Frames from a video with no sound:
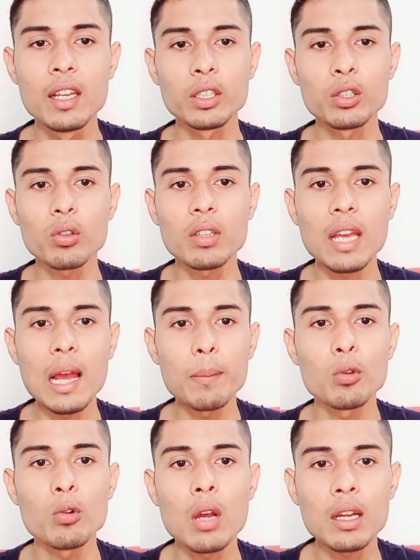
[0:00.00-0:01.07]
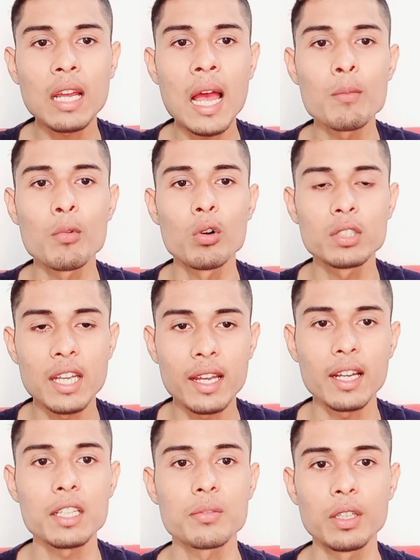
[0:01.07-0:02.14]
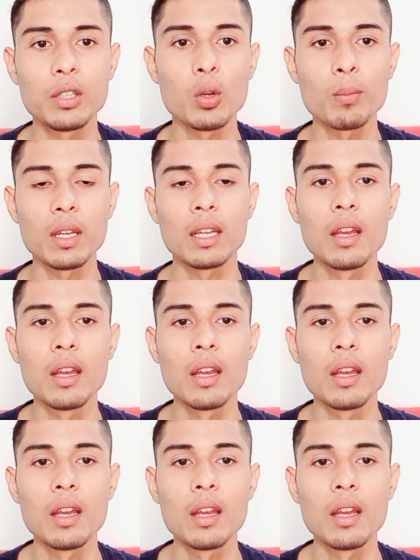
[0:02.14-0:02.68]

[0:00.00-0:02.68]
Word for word: क्योंकि आप लोगों का काम हो जाएगा इस वीडियो में